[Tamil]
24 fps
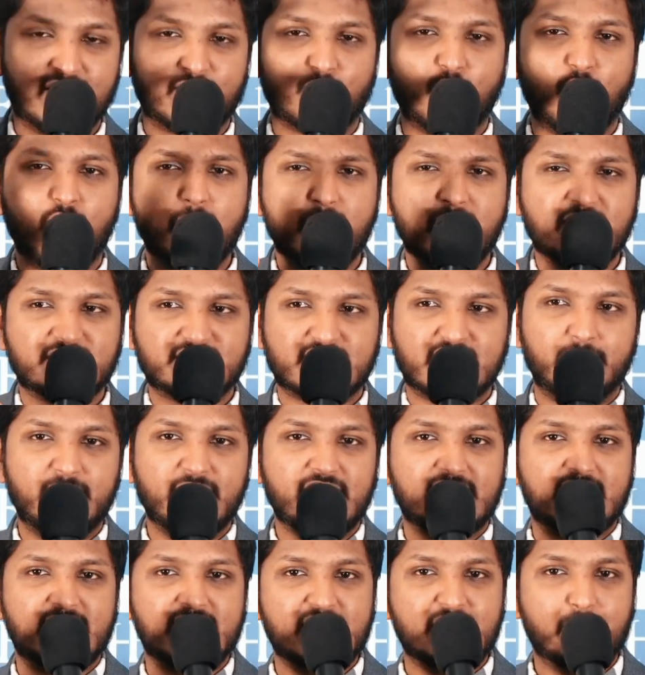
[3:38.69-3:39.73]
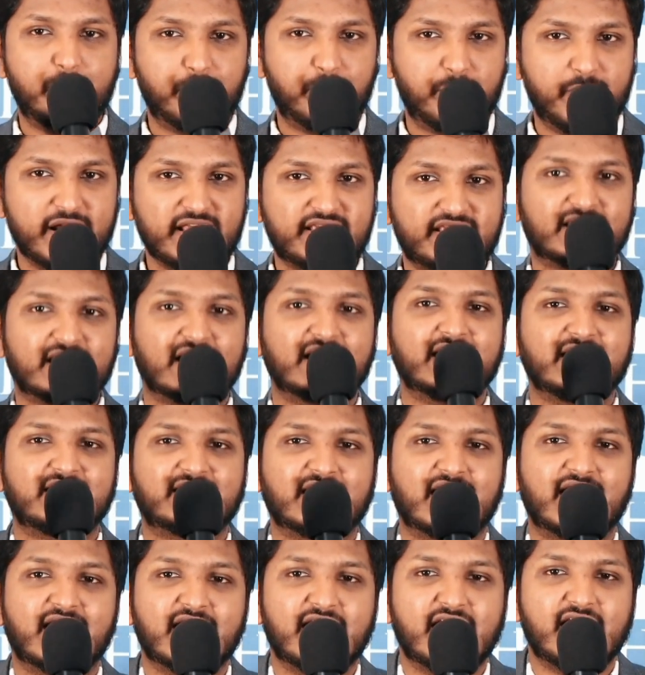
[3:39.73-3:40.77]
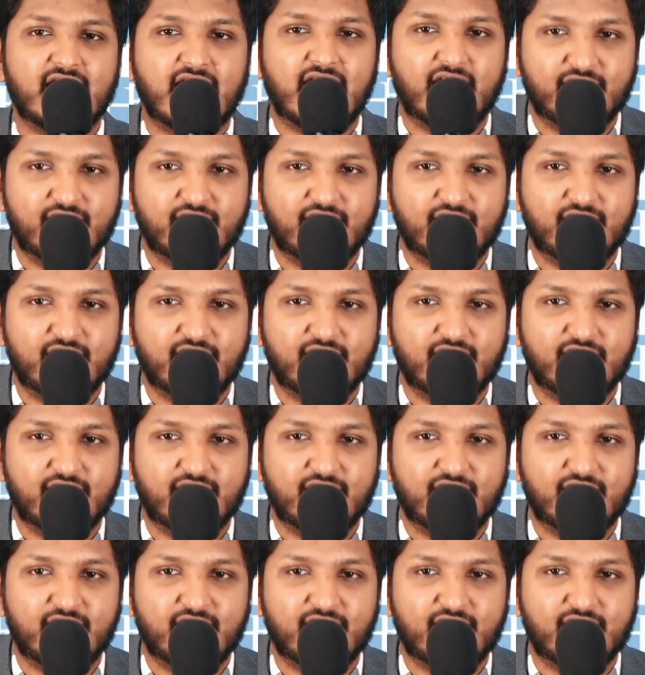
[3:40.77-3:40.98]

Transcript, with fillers: ரோமர் சபைக்கு எப்படி தன்னைத்தானே